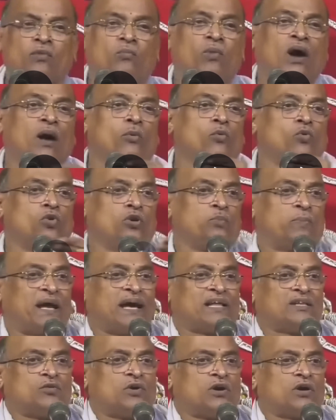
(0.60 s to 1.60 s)
మామూలు
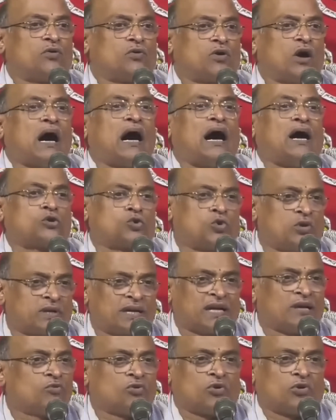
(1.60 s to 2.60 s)
పేదవాడు కూడా ఆటో
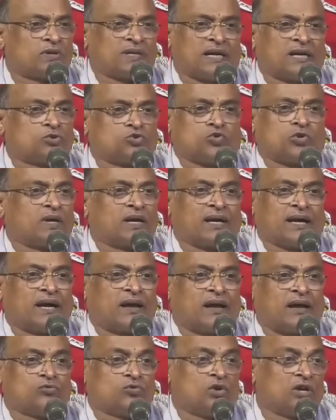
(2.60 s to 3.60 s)
డ్రైవర్ ఉంటాడు సుఖంగా
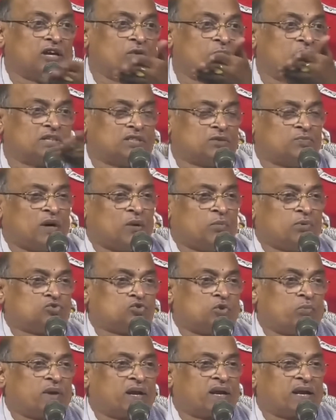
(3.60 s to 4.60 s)
అందులో ఈ మధ్య పాపం
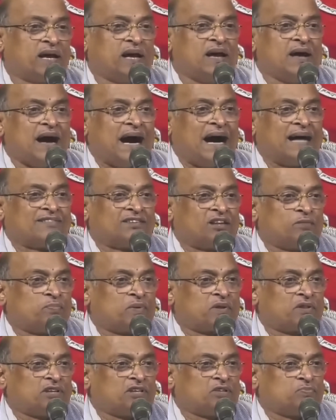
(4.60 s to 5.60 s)
శుభ్రంగా
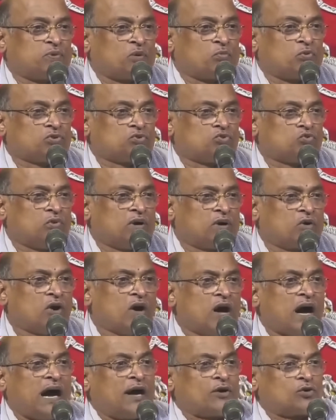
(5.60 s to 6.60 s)
ఆంధ్రప్రదేశ్ ప్రభుత్వం వారు
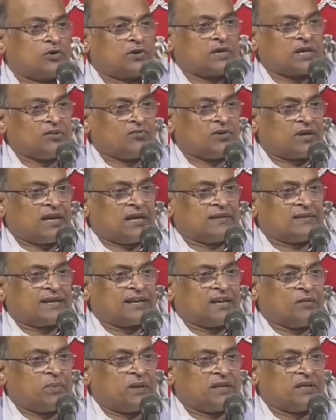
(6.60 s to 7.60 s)
ఆటో
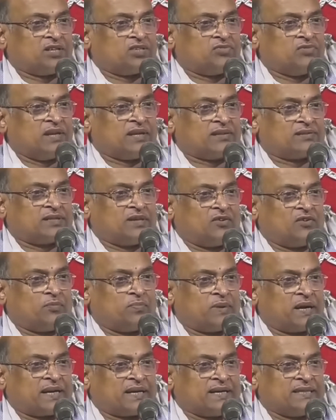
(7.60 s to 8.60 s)
డ్రైవర్లందరికీ పదిహేను వేలు
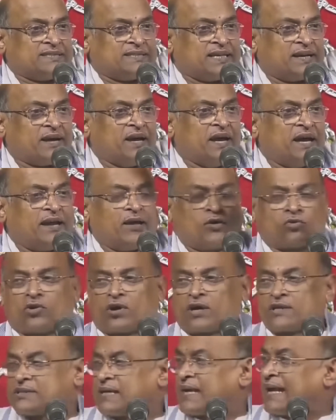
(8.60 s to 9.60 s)
ఇస్తామని ప్రకటించారు నాకు
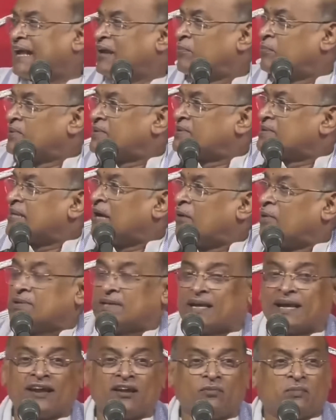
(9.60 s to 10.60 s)
ఒక్కసారి అనిపించింది
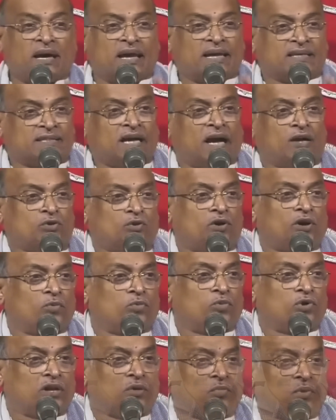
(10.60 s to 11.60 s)
అవధానాలు మానేసి ఆటో
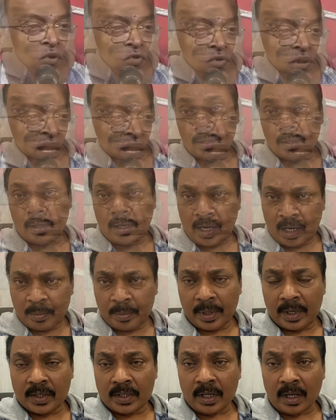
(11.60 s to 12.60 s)
నడుపుకుంటే బాగుండే
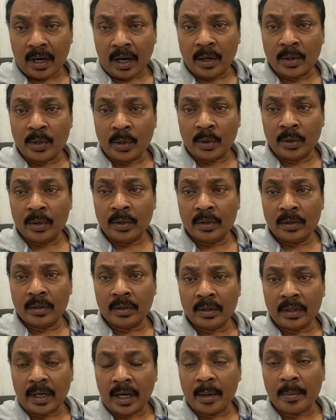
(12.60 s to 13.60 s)
నడపండి సార్ ఆటో
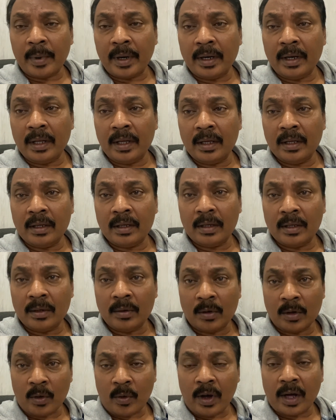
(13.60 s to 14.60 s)
నడపండి
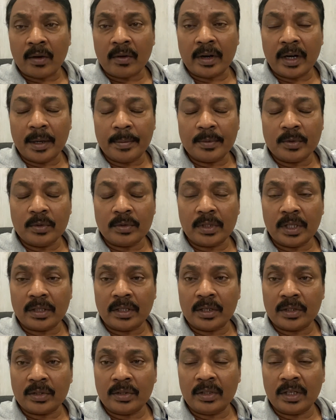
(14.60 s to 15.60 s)
ఒక వారం నడిపి చూస్తే
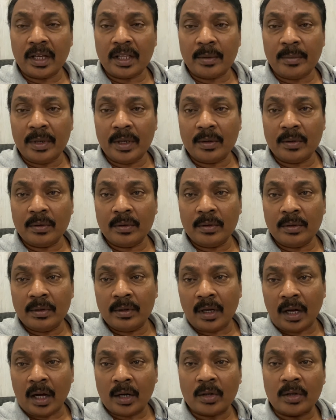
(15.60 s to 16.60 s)
తెలుస్తుంది కదా మీకు
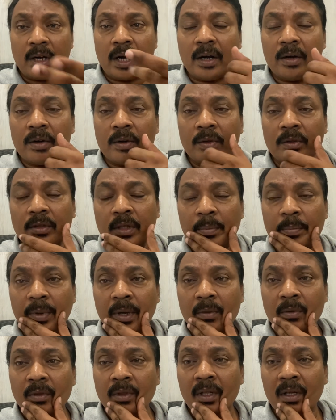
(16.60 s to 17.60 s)
ఆటో నడపడం
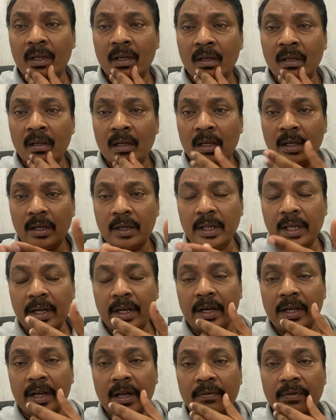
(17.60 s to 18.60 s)
తప్పేముంది
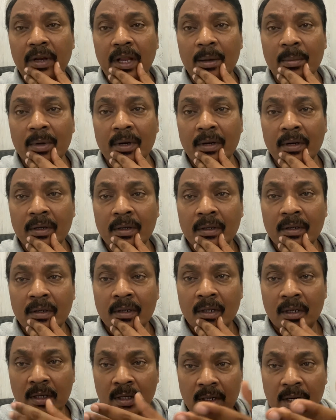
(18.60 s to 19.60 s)
డిగ్నిటీ ఆఫ్ లేబర్
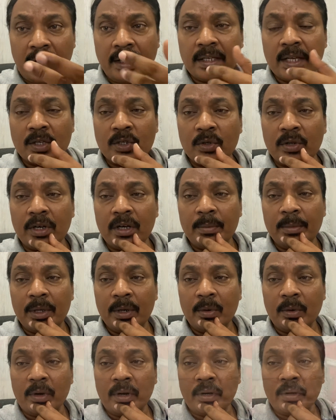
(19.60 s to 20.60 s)
ట్రై చేసి చూడండి
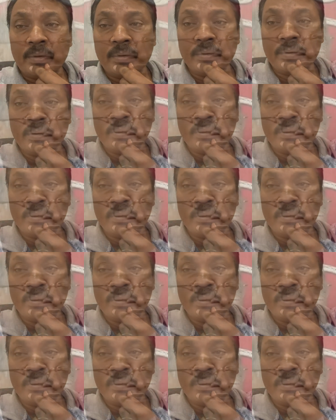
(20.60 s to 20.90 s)
మీరు కూడాను